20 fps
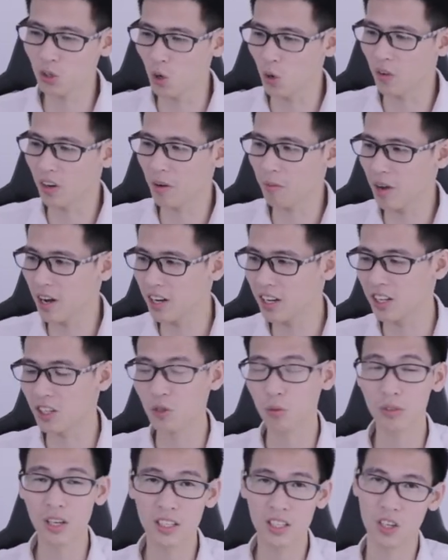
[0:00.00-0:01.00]
rồi và năm nay thì
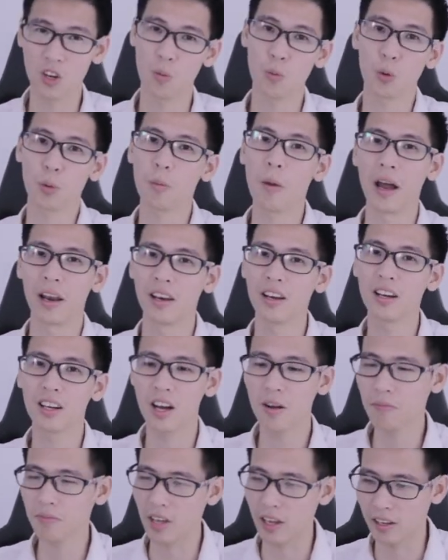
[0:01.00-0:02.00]
chúng ta sẽ có một bản nâng
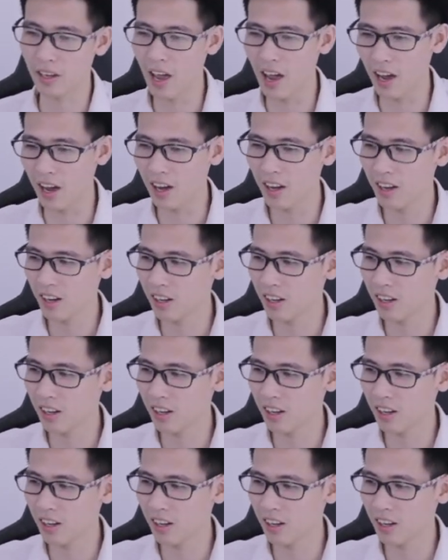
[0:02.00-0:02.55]
cấp nhẹ nhẹ